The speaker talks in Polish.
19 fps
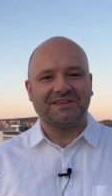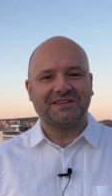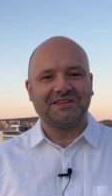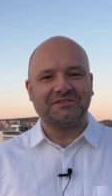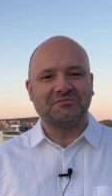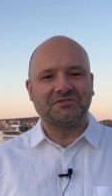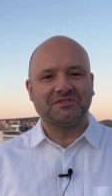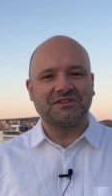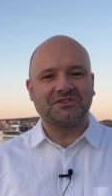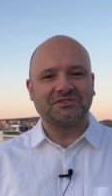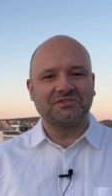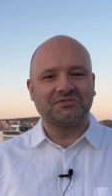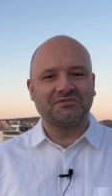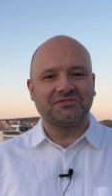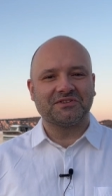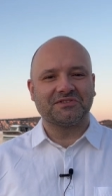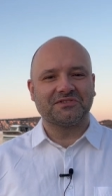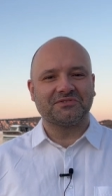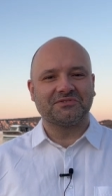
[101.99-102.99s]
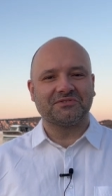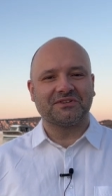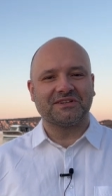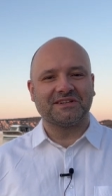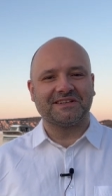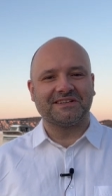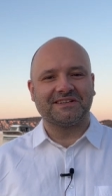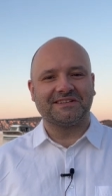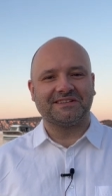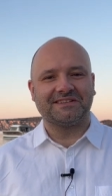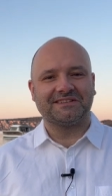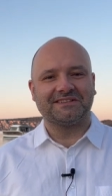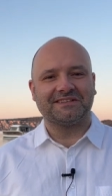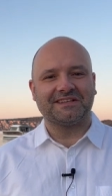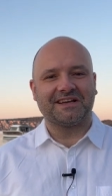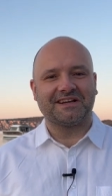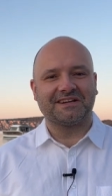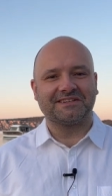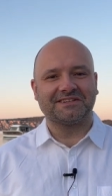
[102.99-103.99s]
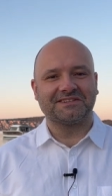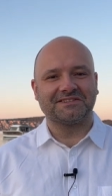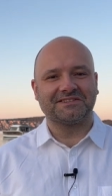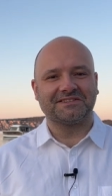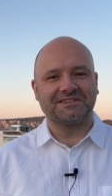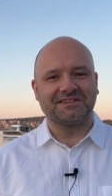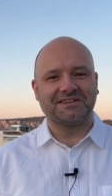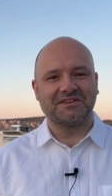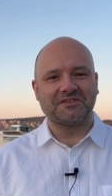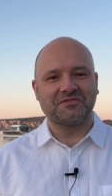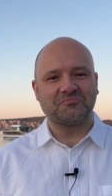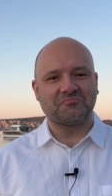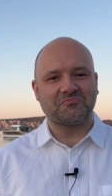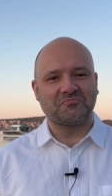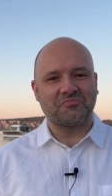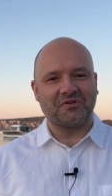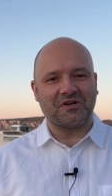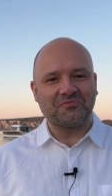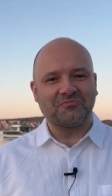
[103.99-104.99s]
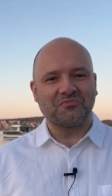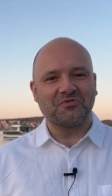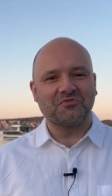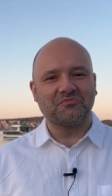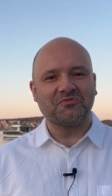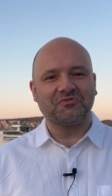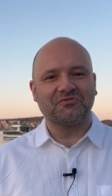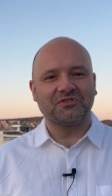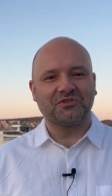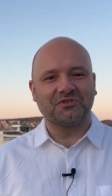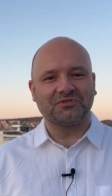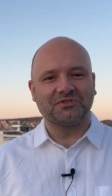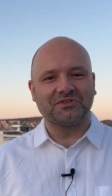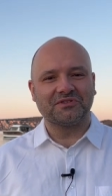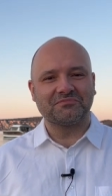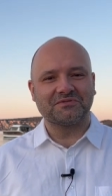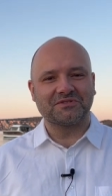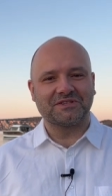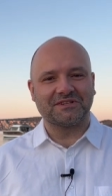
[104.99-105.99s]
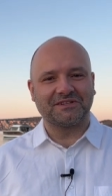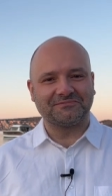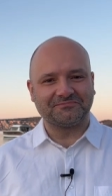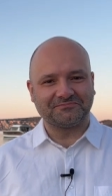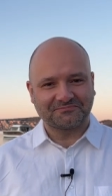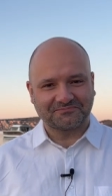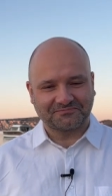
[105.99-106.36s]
I myślę, że to jest trochę tak, że Pan Bóg mówi o tym, że